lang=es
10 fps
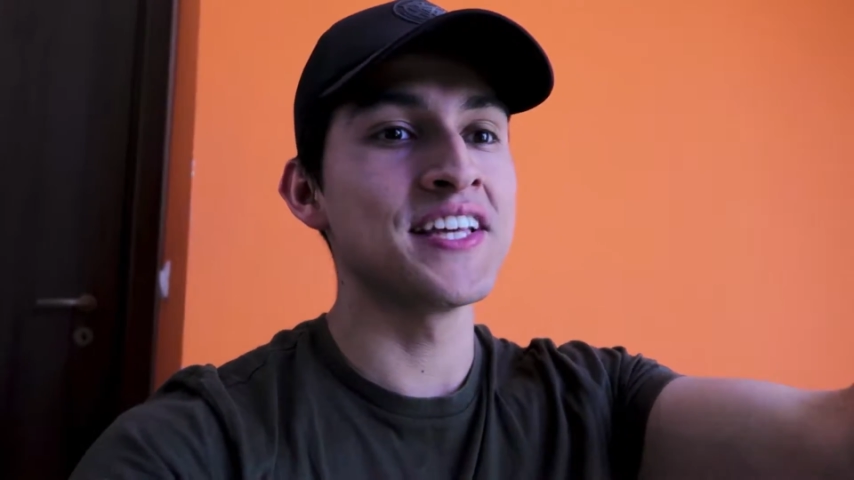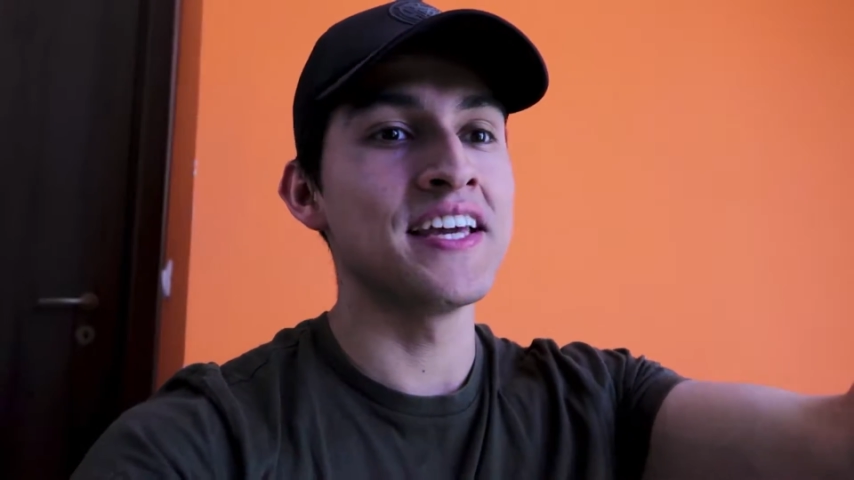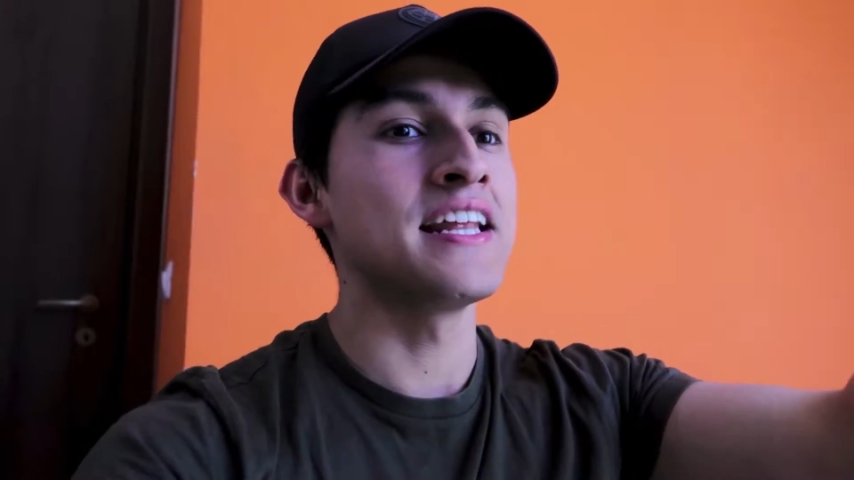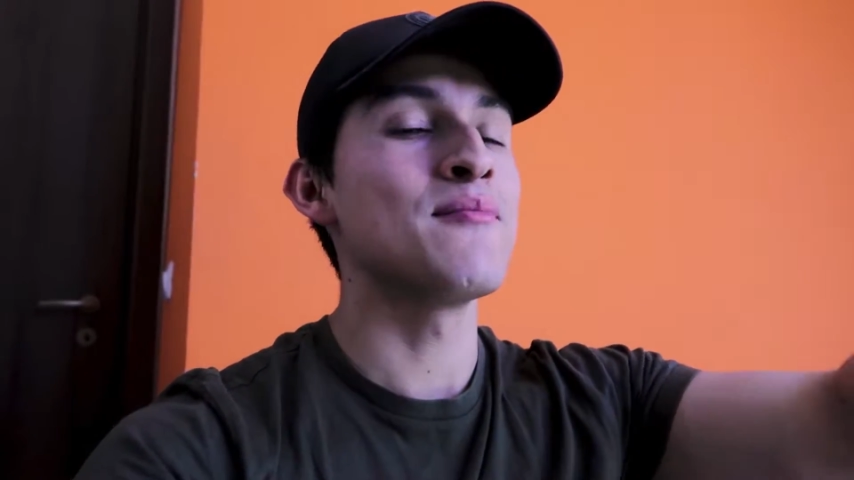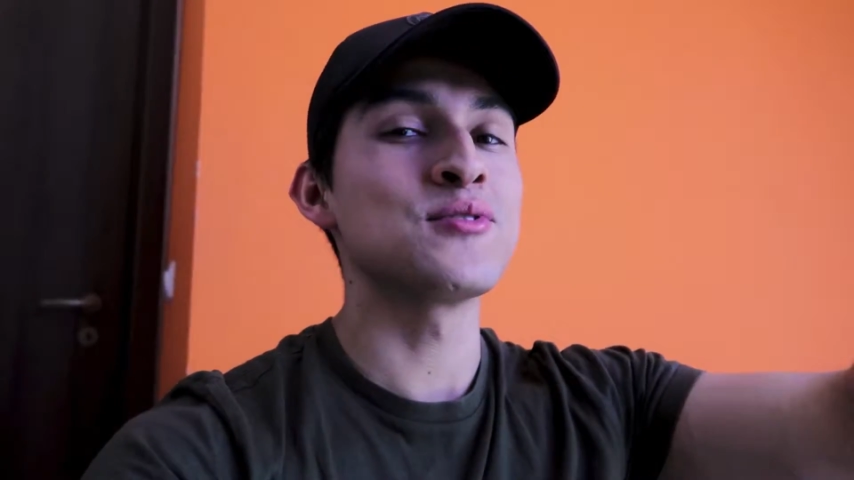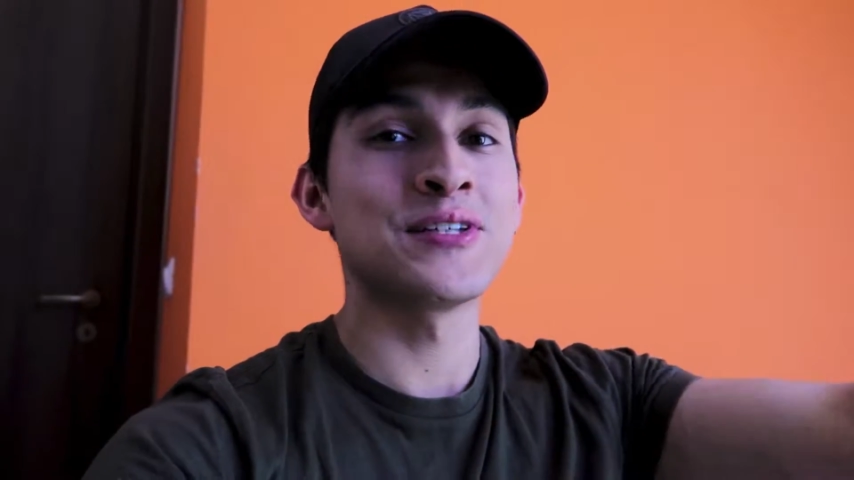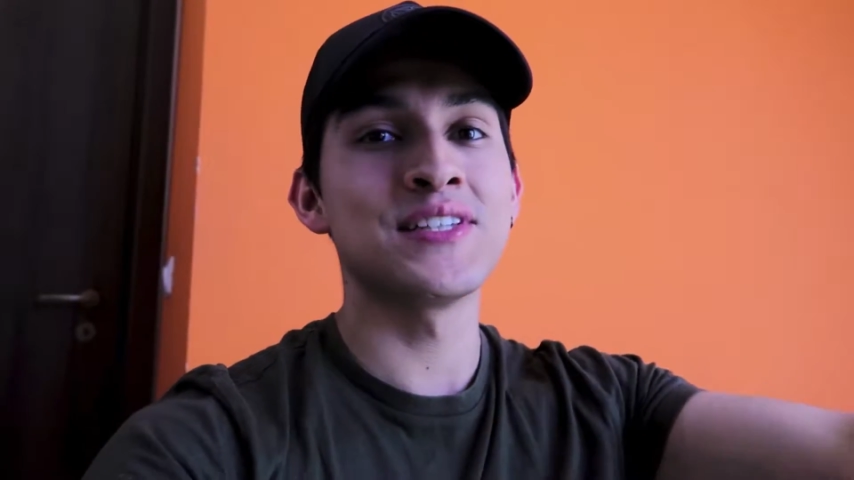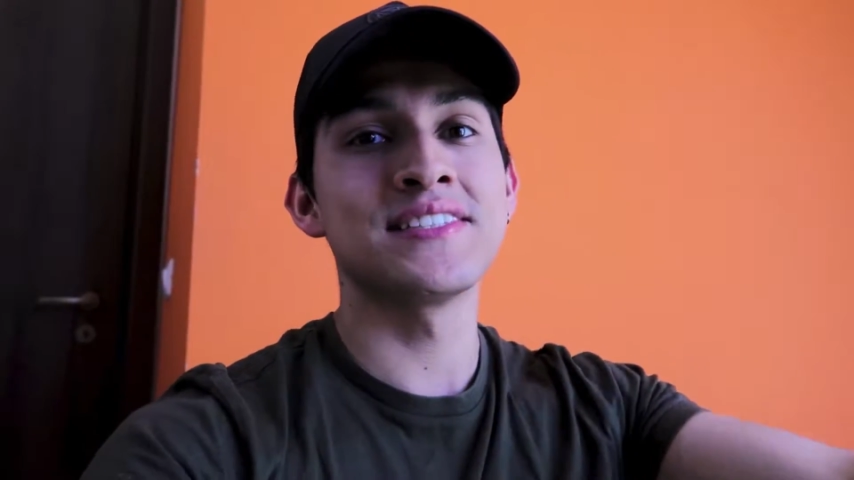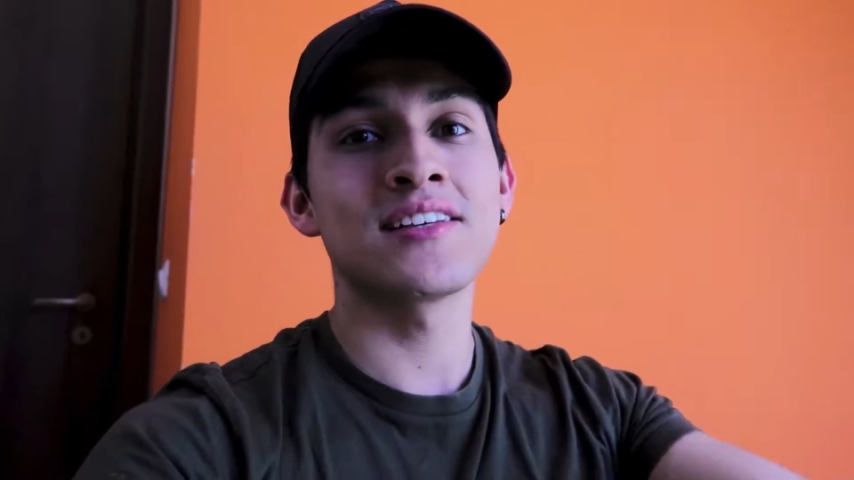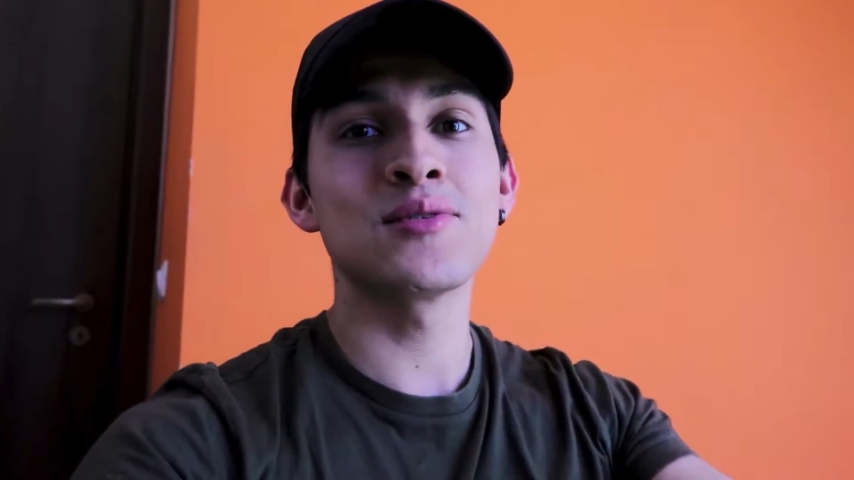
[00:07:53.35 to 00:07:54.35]
de ir a museos
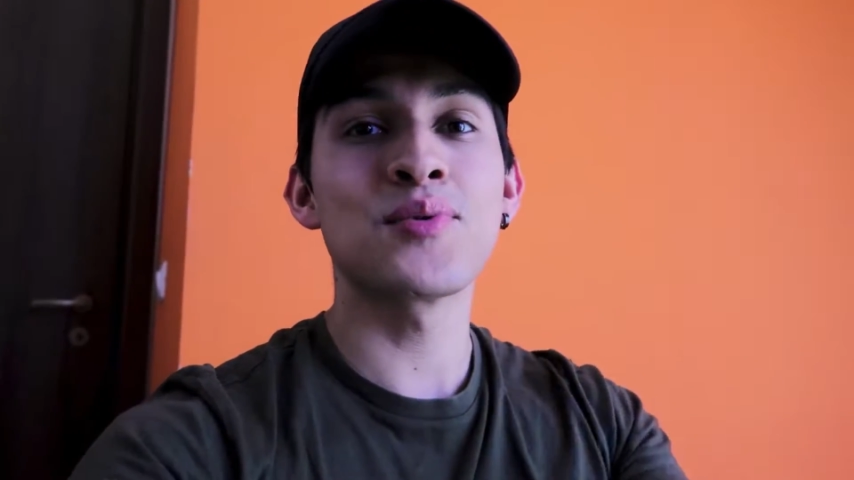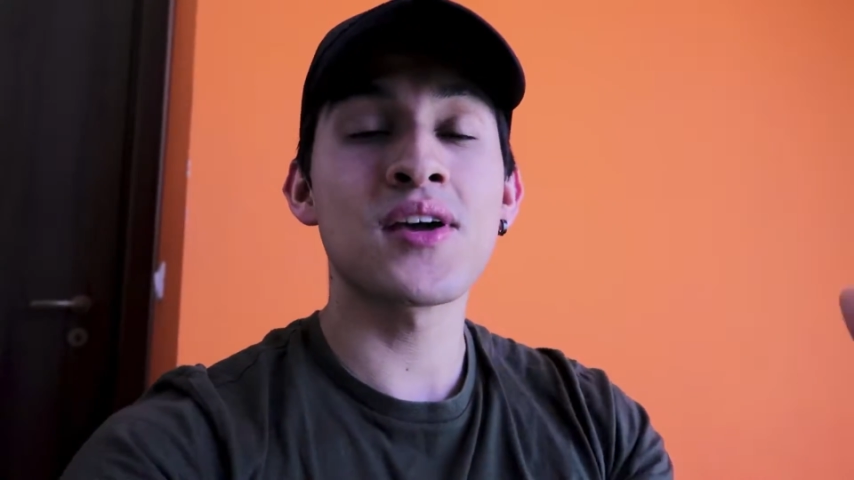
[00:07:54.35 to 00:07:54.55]
de sexo,